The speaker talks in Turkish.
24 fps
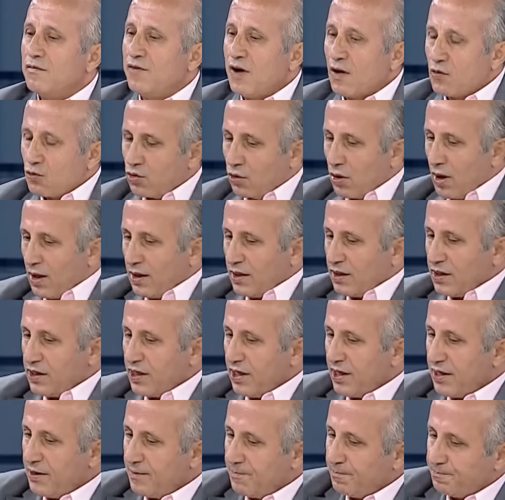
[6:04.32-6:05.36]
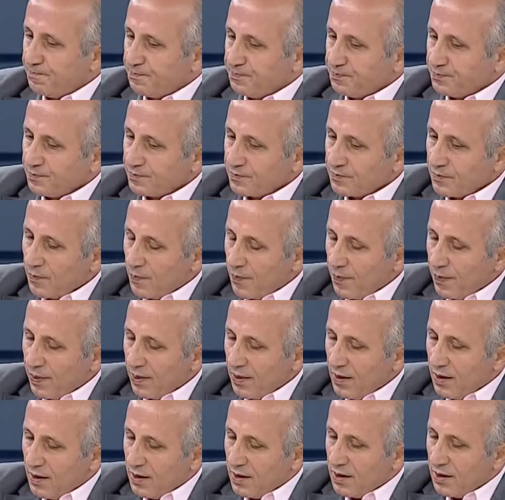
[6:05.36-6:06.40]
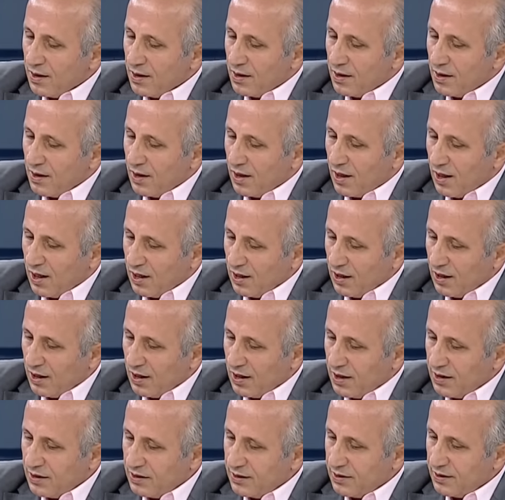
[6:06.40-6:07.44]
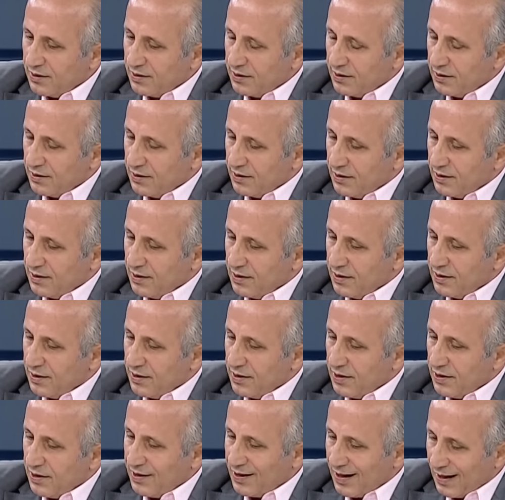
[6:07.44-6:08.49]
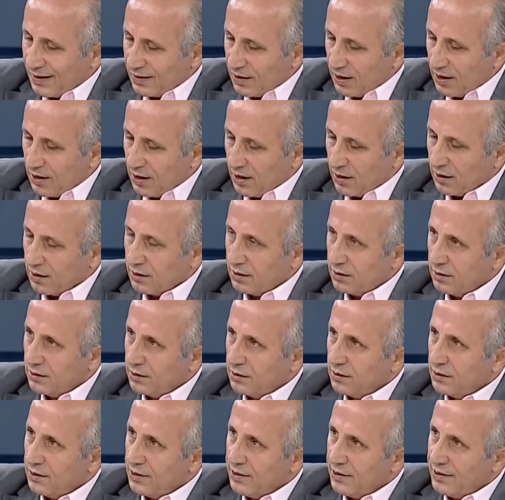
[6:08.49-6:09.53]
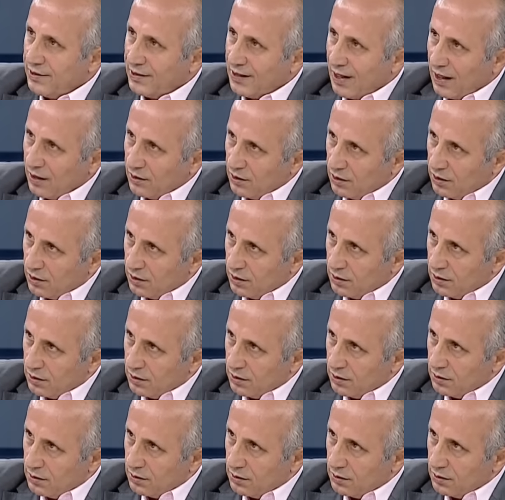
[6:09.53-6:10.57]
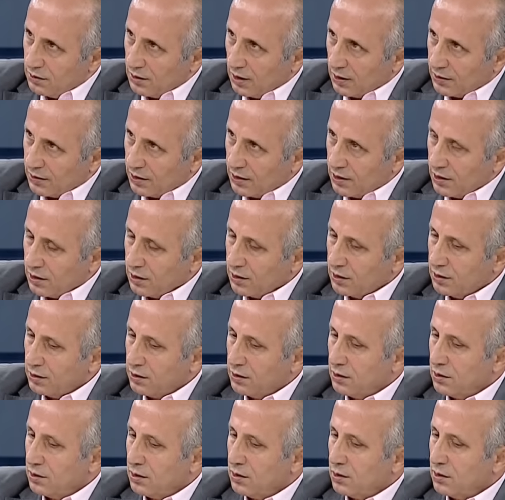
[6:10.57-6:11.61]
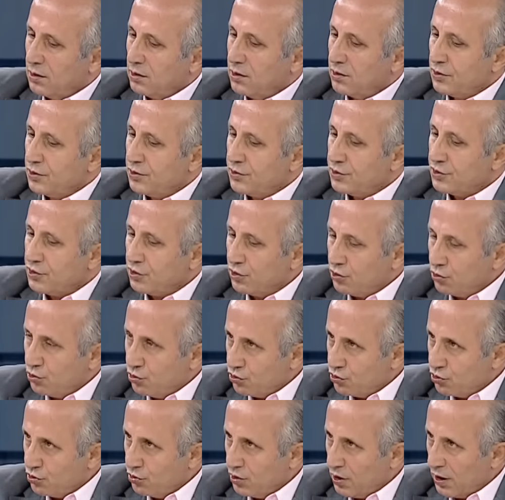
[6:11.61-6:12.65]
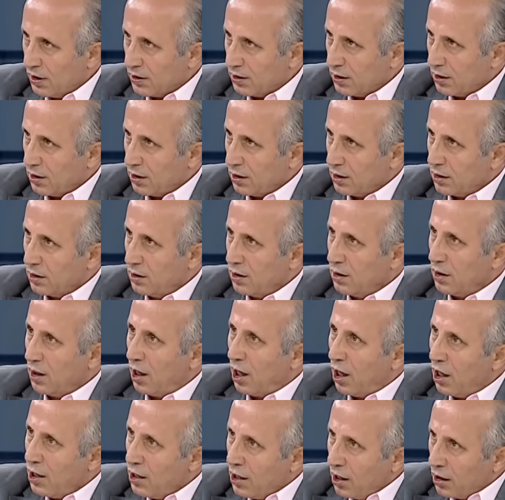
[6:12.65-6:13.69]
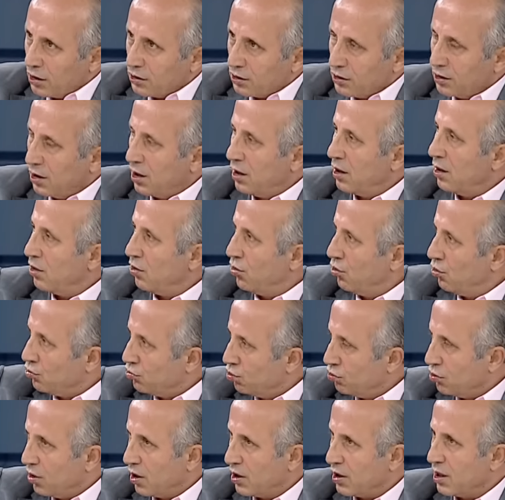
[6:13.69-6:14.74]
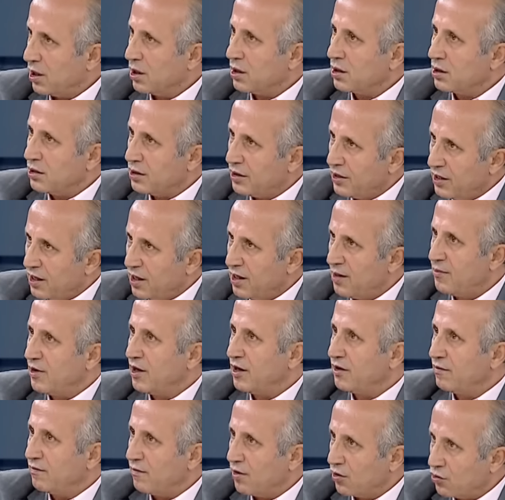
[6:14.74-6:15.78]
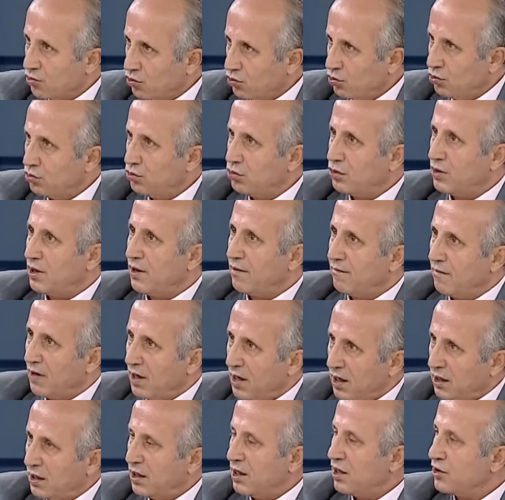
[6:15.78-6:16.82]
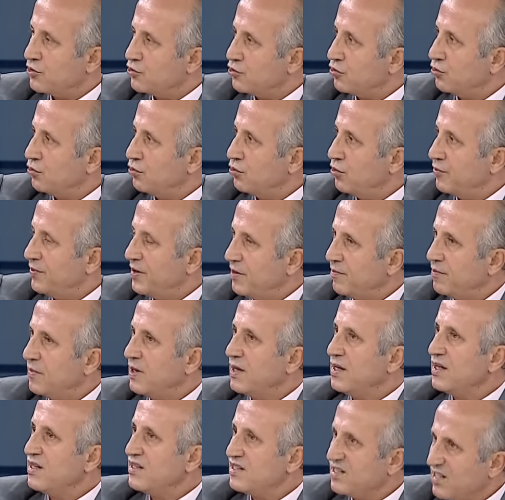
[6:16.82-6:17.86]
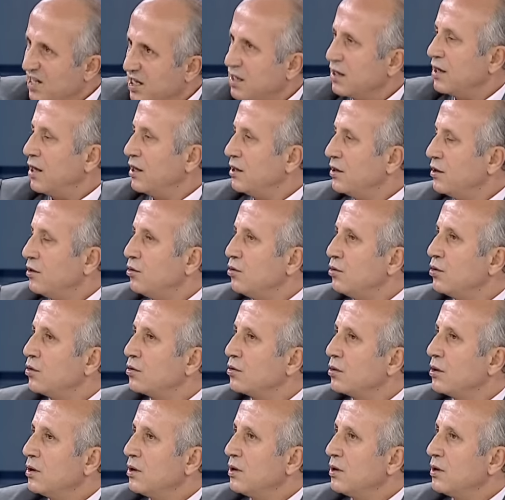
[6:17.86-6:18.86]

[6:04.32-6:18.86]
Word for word: Ve Kur'an-ı Kerim Allah'ı yatarak, yan yatarak, sırt üstü yatarak, ayakta, oturarak, kıyamen ve kuuden ve ala cunubihim zikredin diyor.